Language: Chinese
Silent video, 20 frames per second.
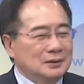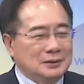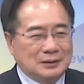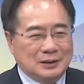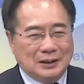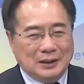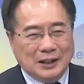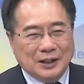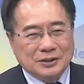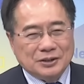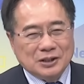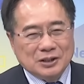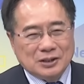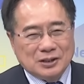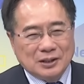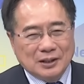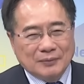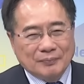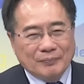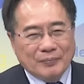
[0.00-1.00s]
呃，年纪
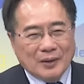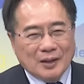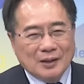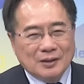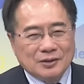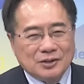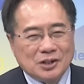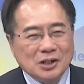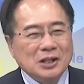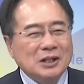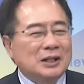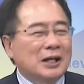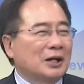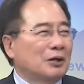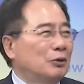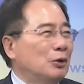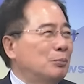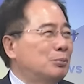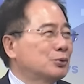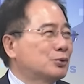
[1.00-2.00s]
轻，心里当然
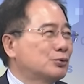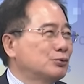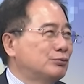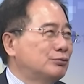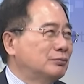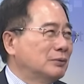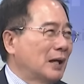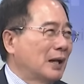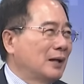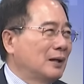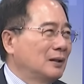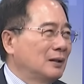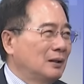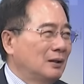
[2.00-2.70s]
会不舒服啦。